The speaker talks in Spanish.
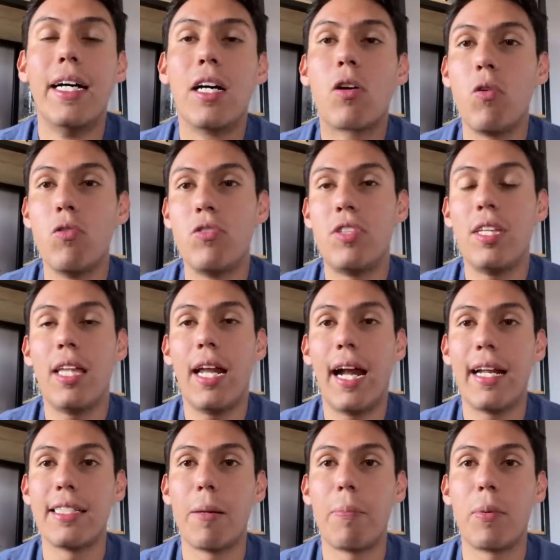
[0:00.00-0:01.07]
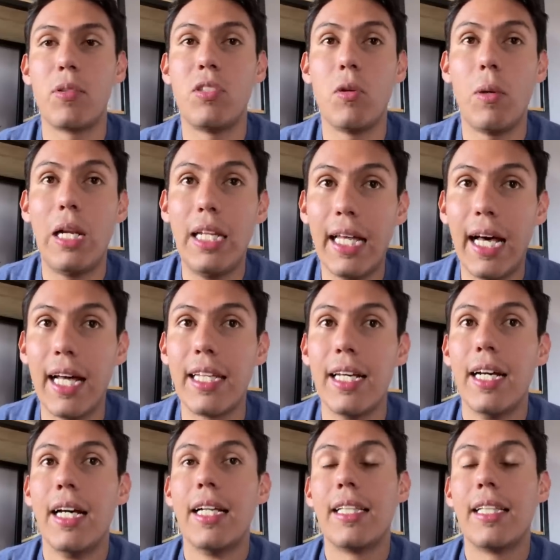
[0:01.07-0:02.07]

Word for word: considerar esa posibilidad.